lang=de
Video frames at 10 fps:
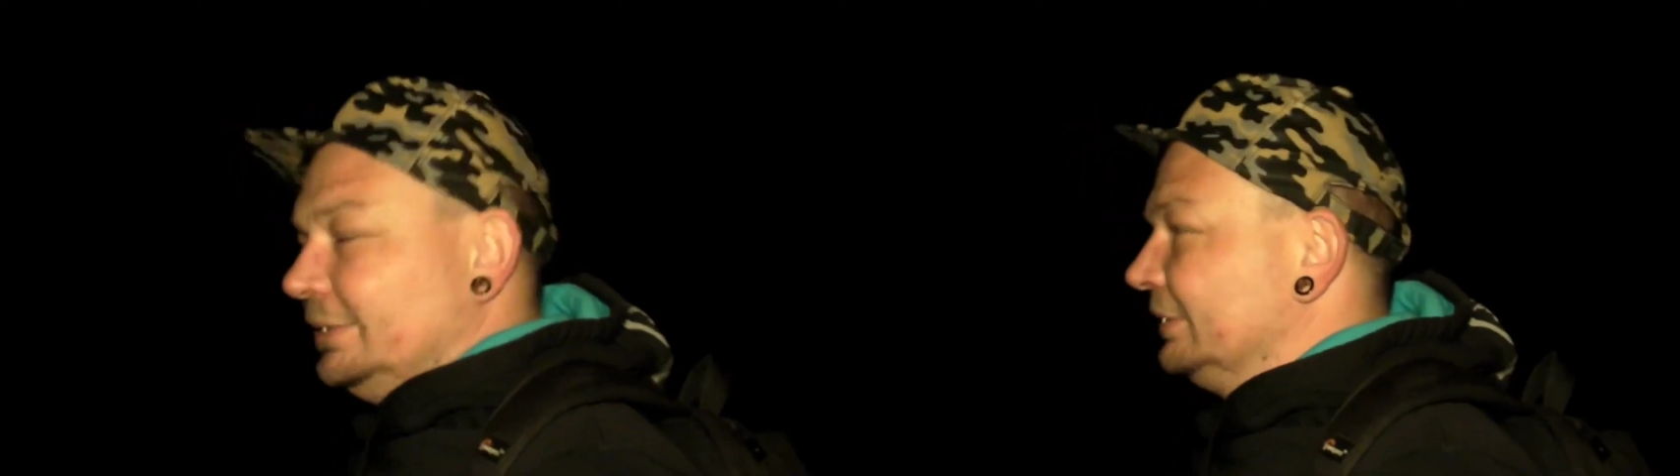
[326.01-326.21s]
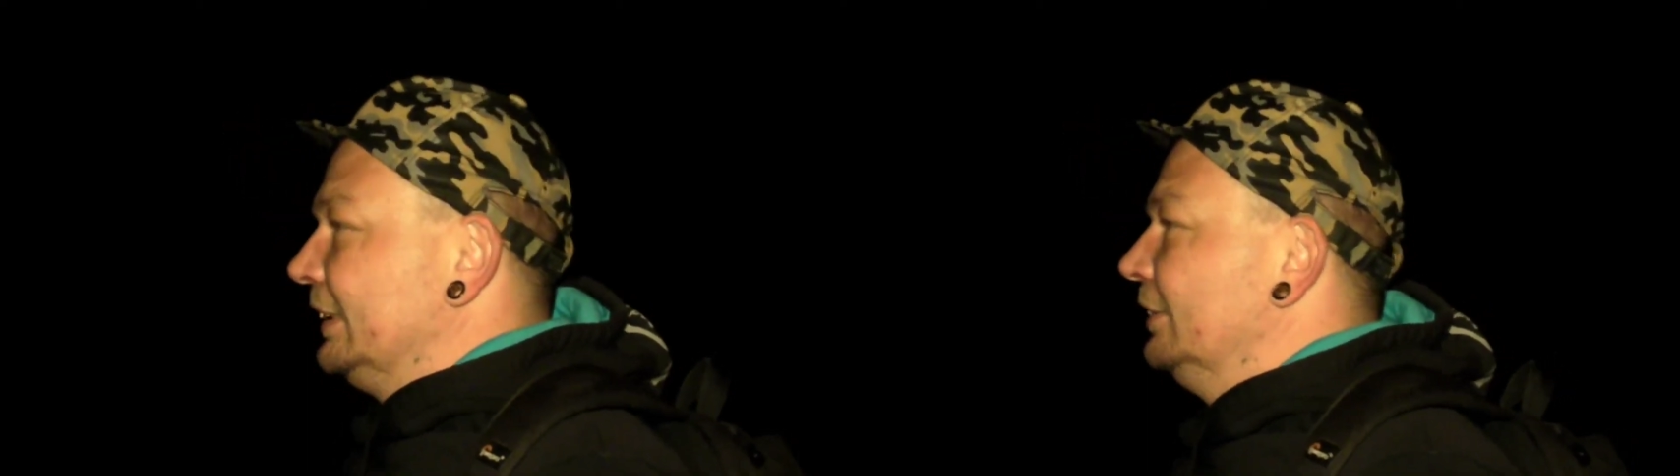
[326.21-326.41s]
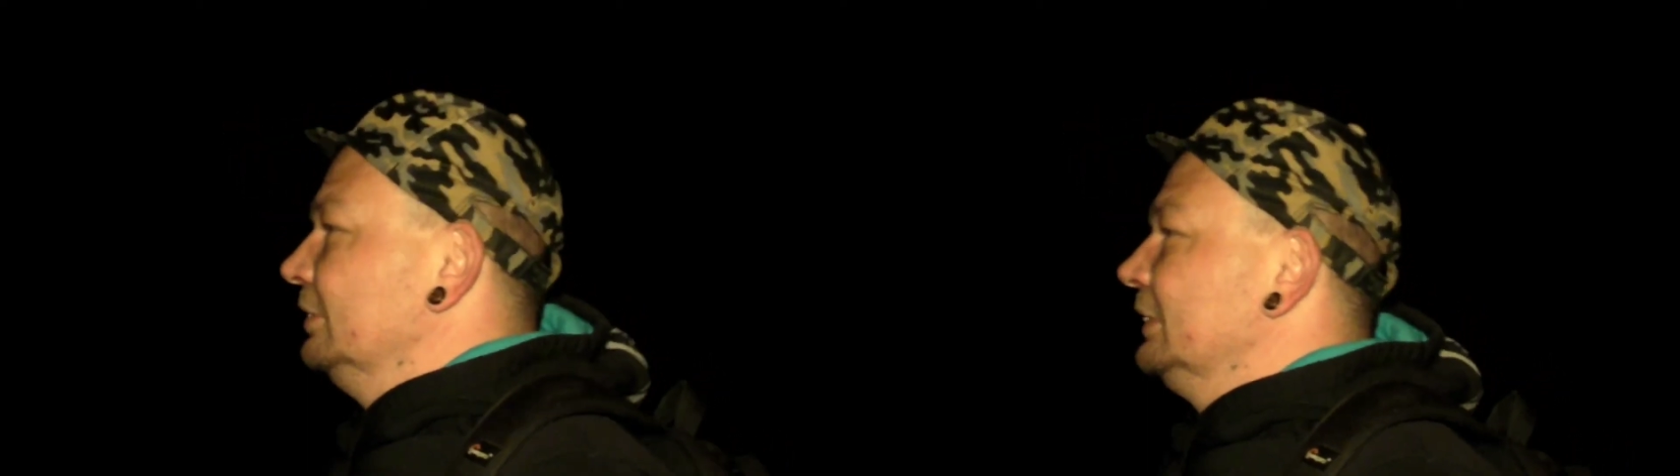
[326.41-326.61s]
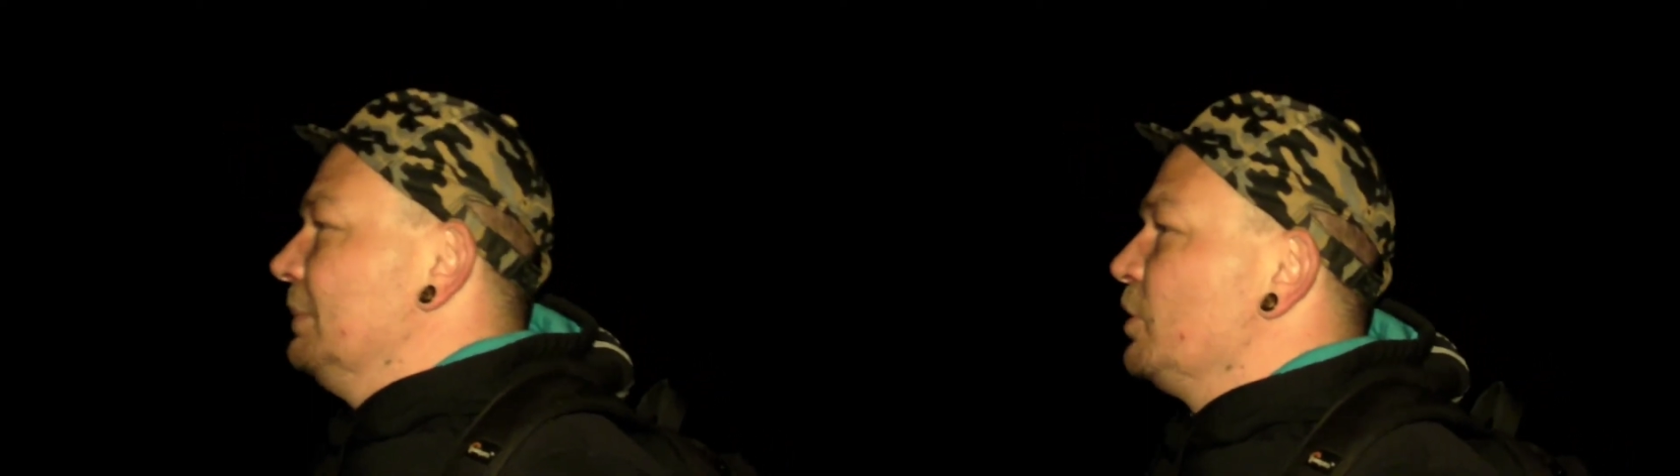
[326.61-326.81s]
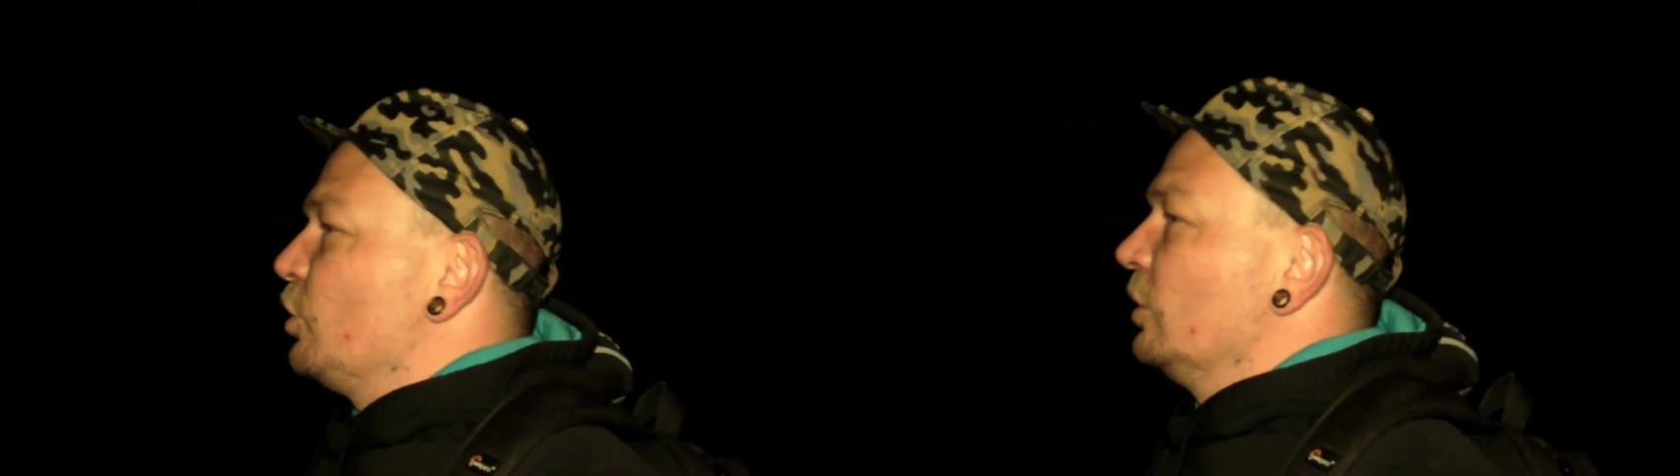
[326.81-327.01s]
Genau, das ist
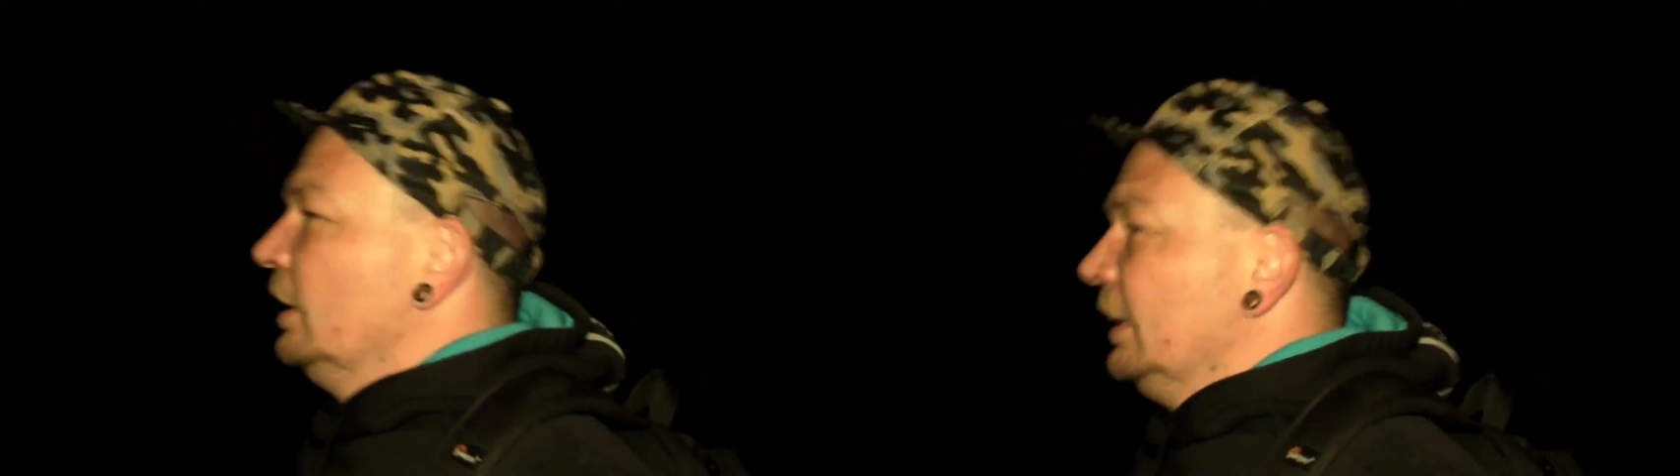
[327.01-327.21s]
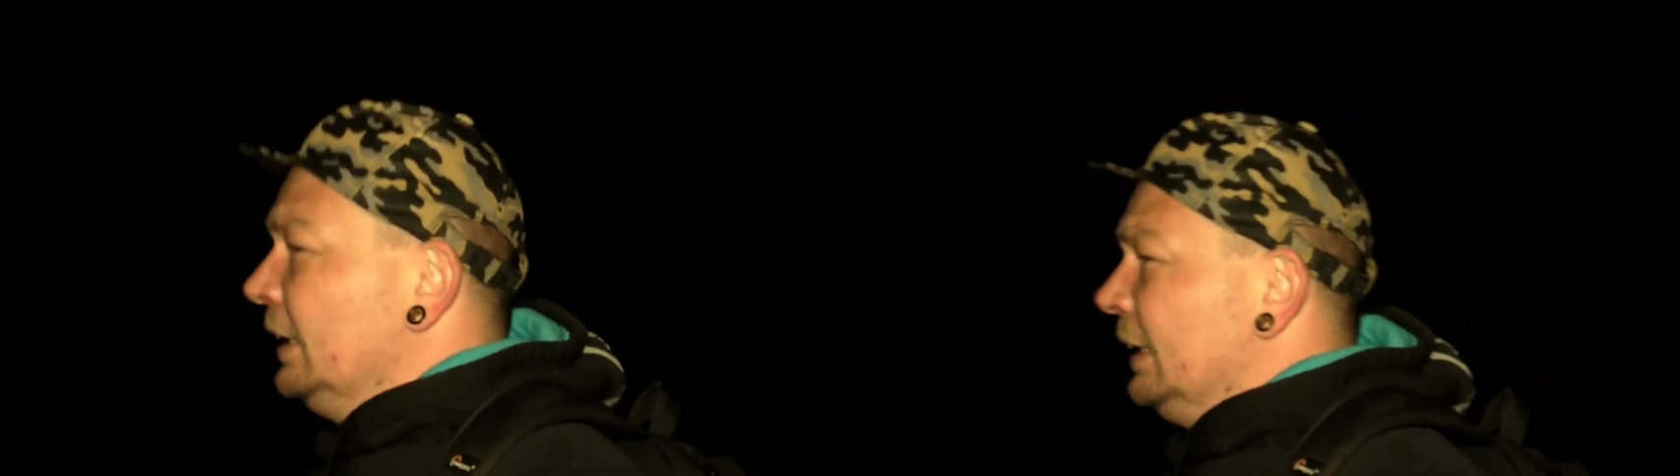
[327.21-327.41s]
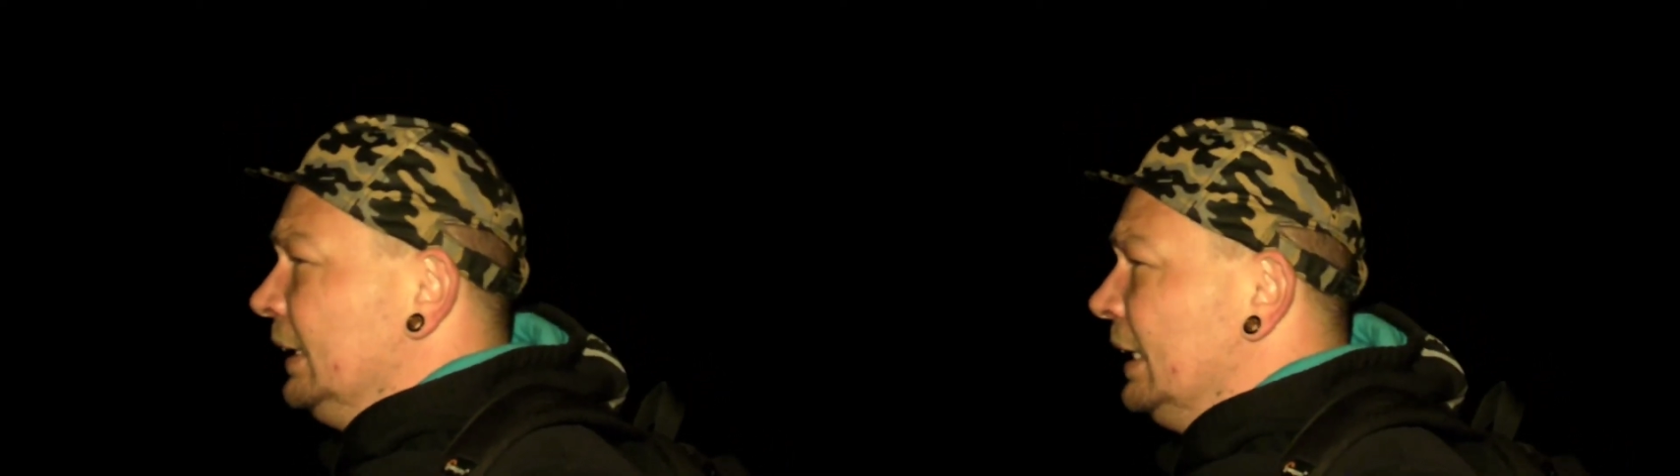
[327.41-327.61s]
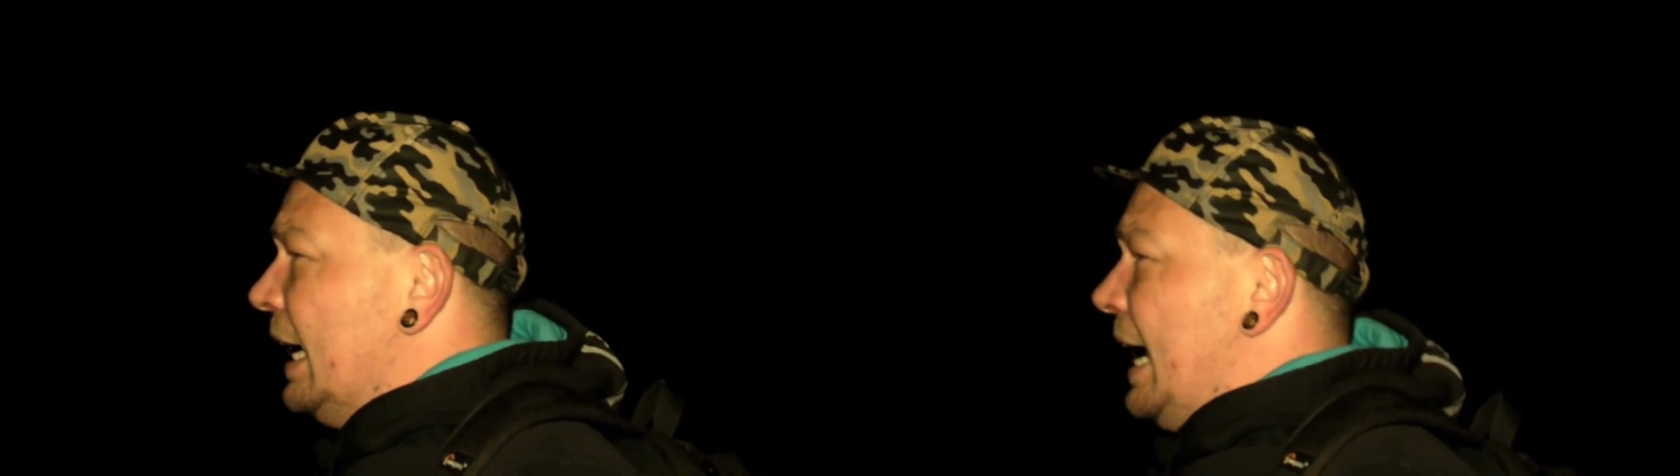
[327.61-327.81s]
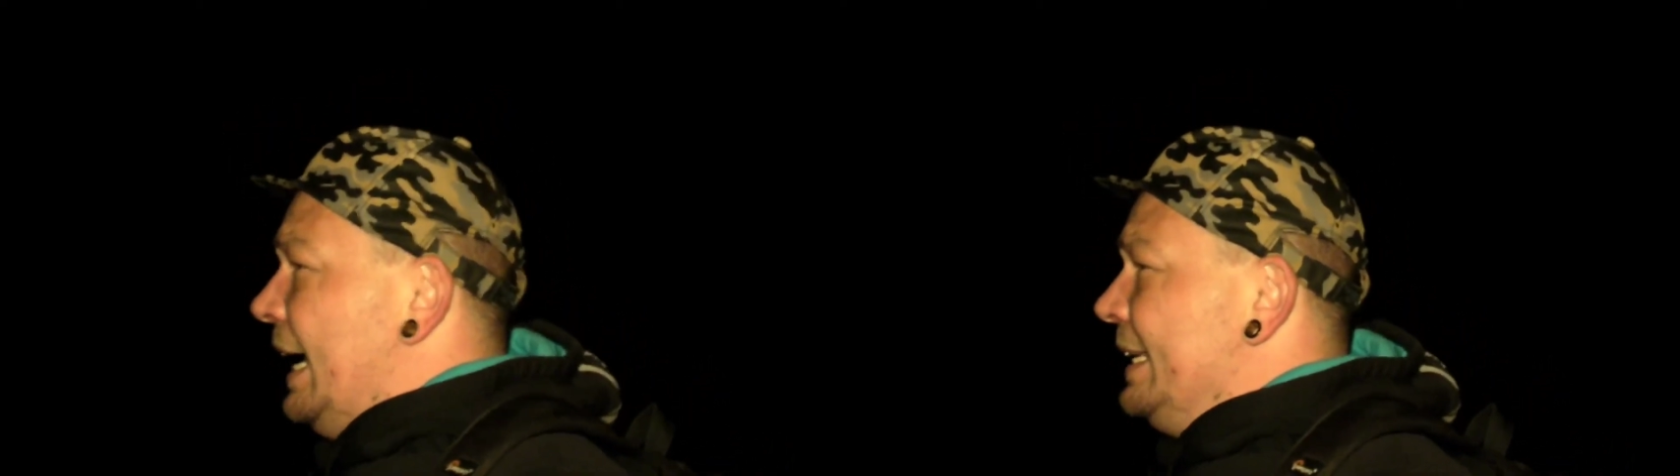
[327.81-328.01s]
nämlich schon
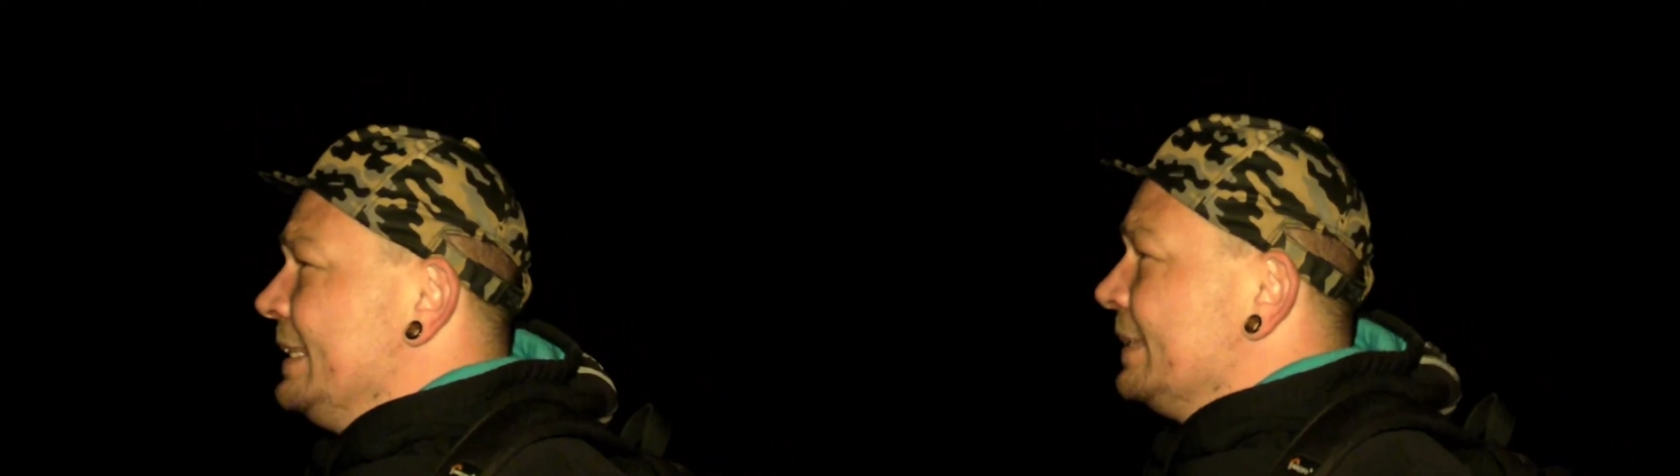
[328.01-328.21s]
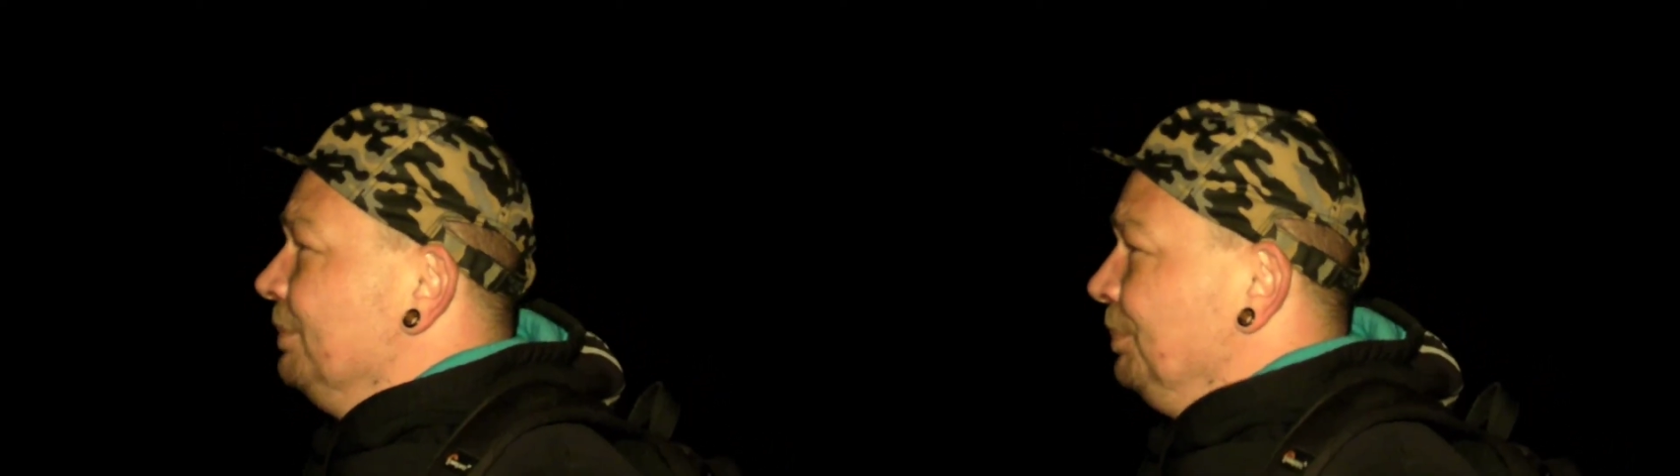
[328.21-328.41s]
eins,